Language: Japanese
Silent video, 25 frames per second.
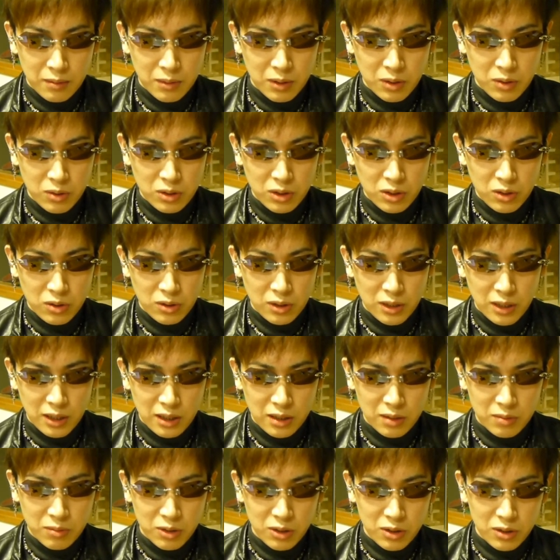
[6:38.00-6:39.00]
まあ、オークションの
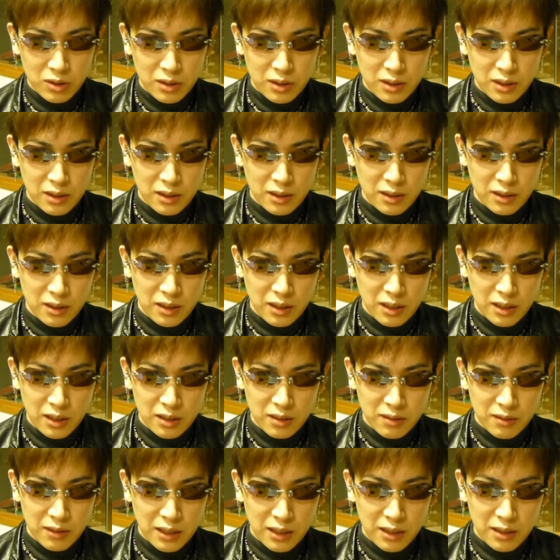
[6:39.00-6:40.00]
中にも、えー、
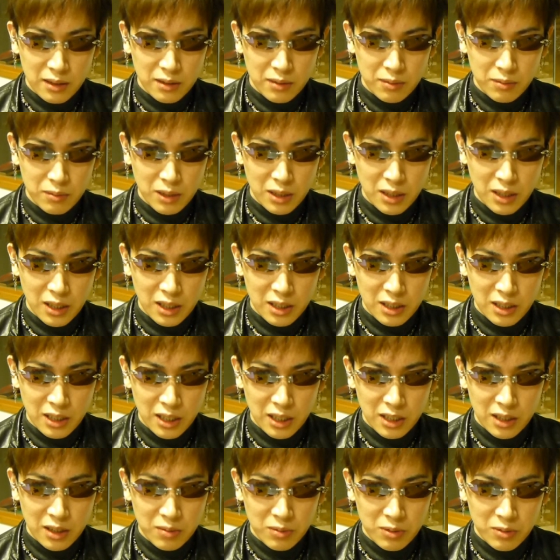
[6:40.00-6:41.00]
中には、まあ、レア
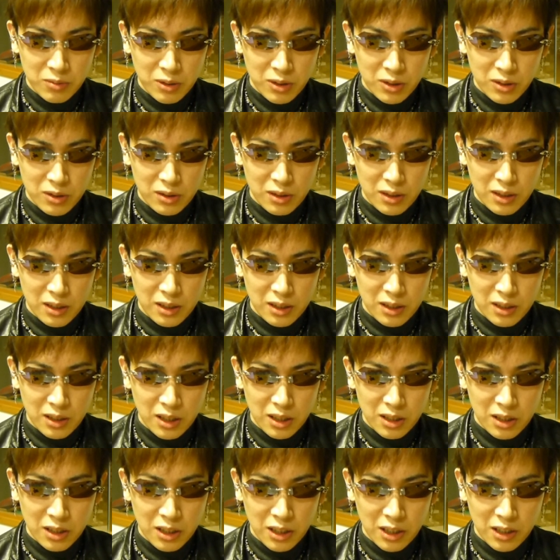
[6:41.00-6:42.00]
なアイテムも、
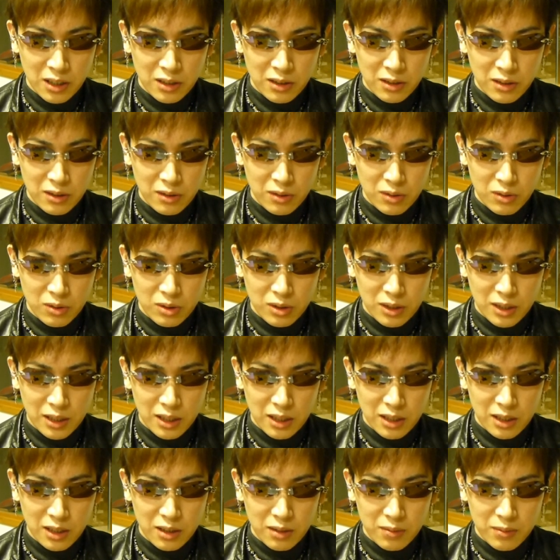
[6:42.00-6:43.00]
えー、手に入れること
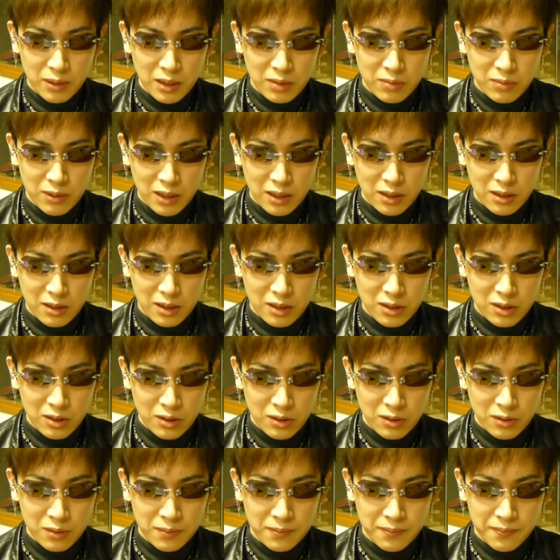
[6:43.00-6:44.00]
ができる場合もあるで
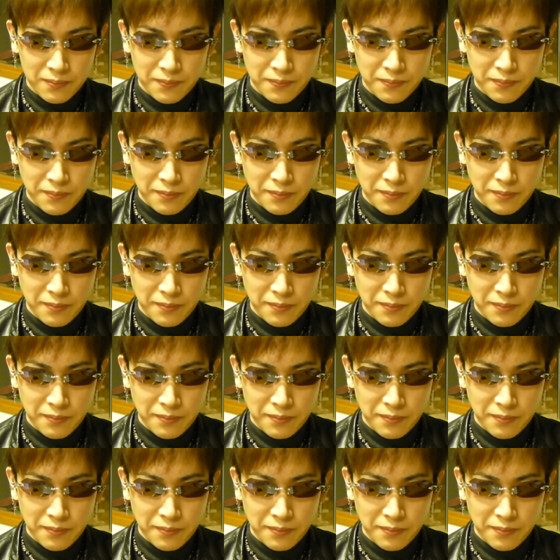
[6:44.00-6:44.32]
しょう